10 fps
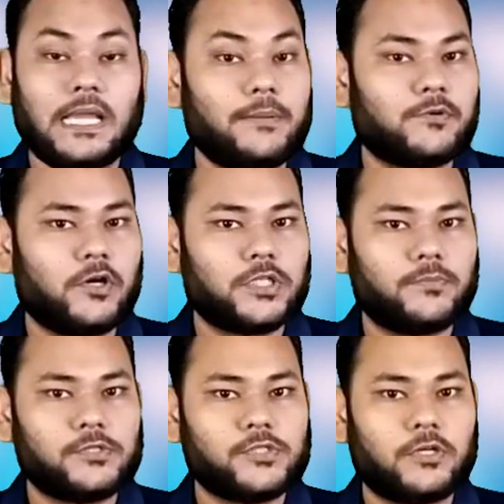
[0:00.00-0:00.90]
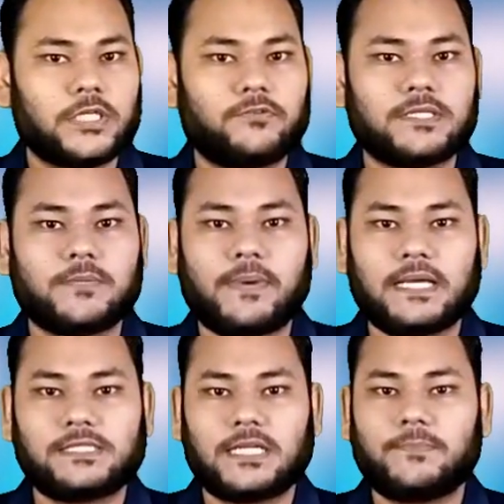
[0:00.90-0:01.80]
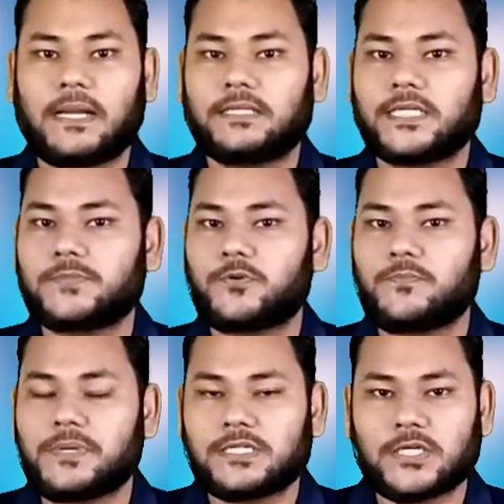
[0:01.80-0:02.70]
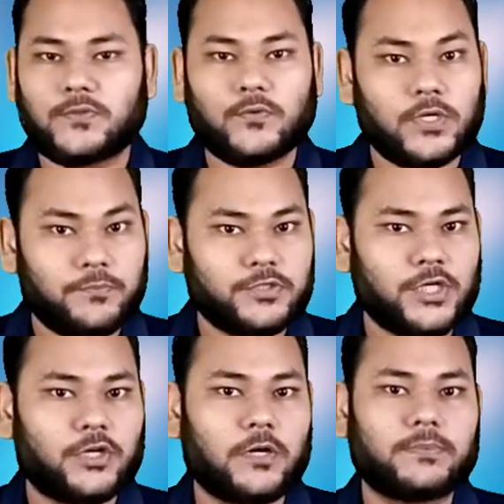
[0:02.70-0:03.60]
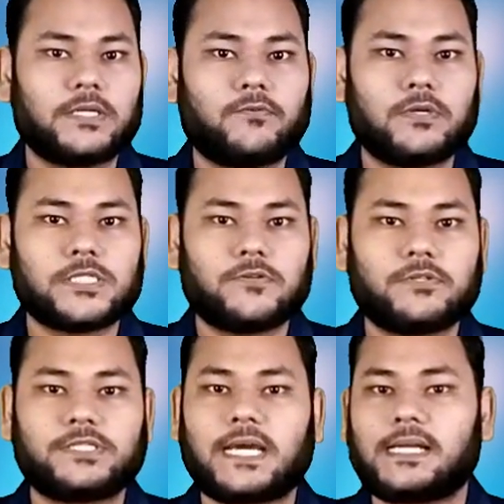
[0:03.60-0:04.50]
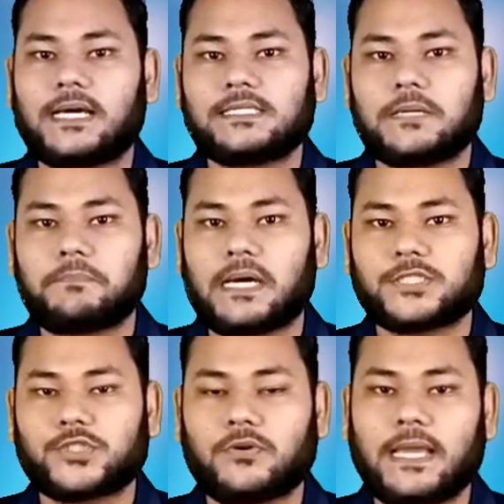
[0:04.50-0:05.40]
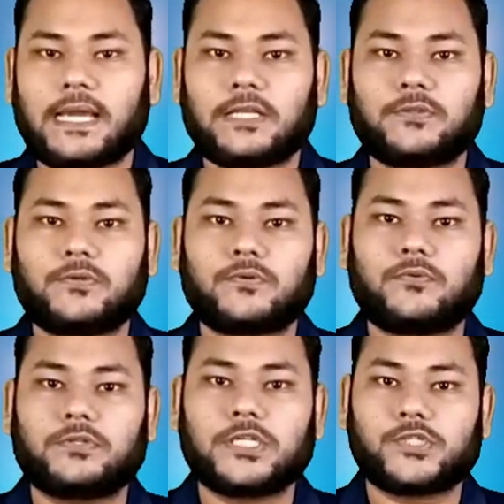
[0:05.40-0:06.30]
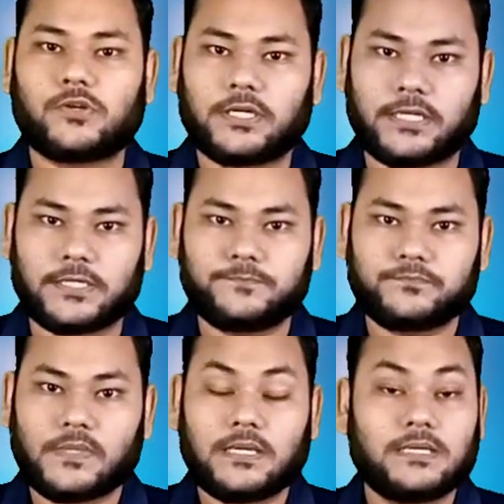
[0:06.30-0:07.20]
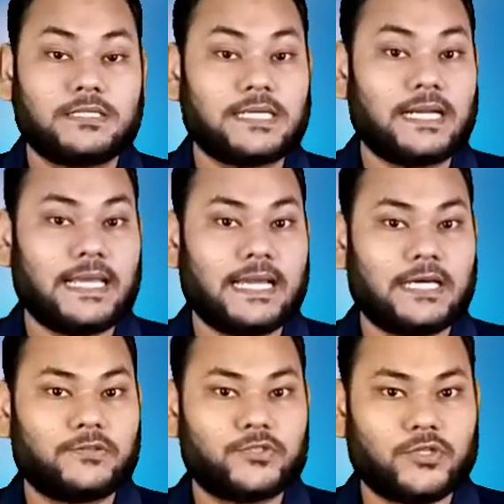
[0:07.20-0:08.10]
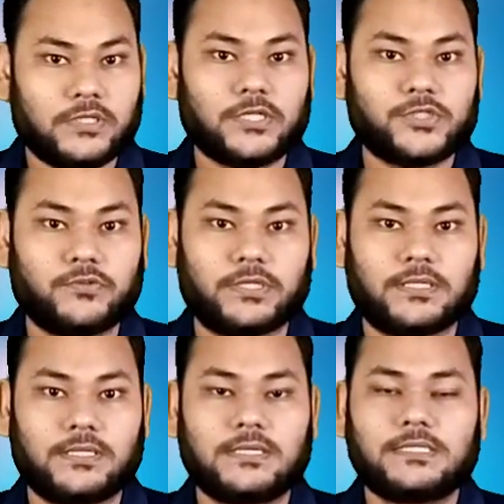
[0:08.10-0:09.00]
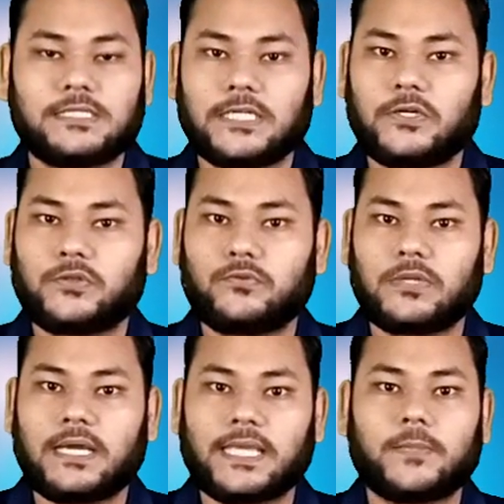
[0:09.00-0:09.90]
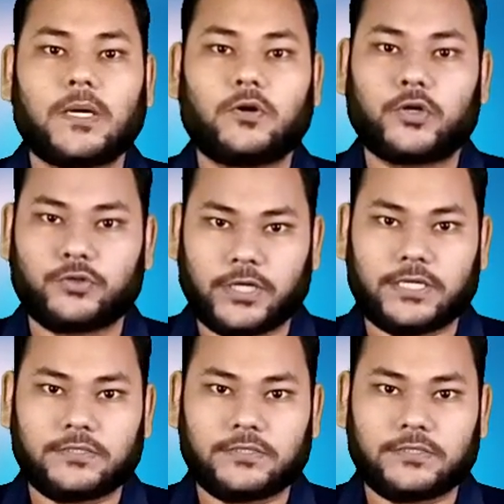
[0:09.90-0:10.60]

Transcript: এবং গত বছর অর্থাৎ দু সালে বাংলাদেশ পুরো বিশ্বে তৈরি পোশাক রপ্তানি করেছিল চার হাজার পাঁচশো একাত্তর কোটি ডলারের যার একাত্তর শতাংশই ছিল তুলা কিংবা কটনের